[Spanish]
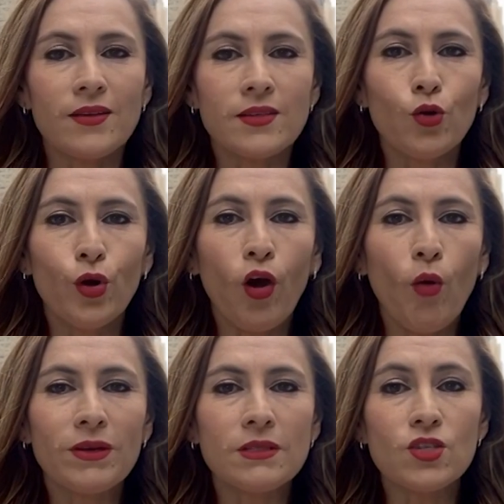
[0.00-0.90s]
Aseguró en
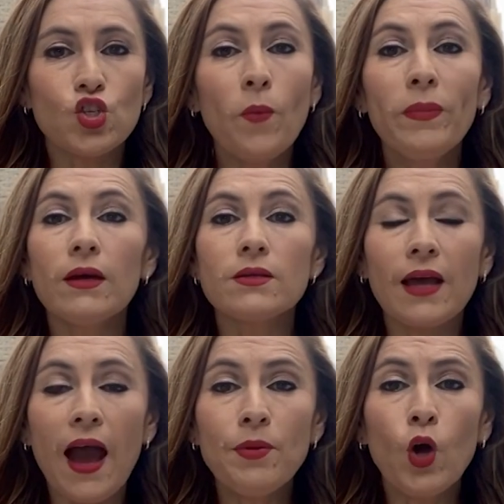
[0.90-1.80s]
conversación vía
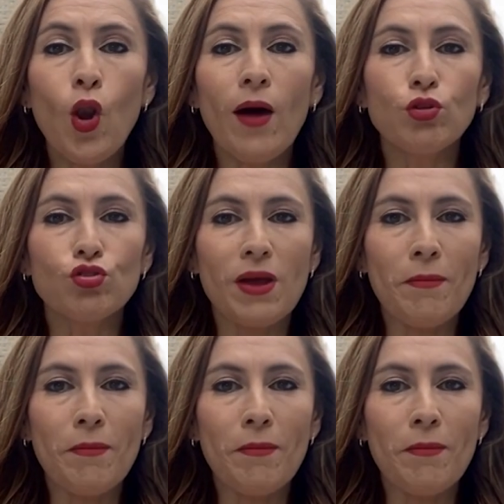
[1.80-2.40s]
Skype con la voz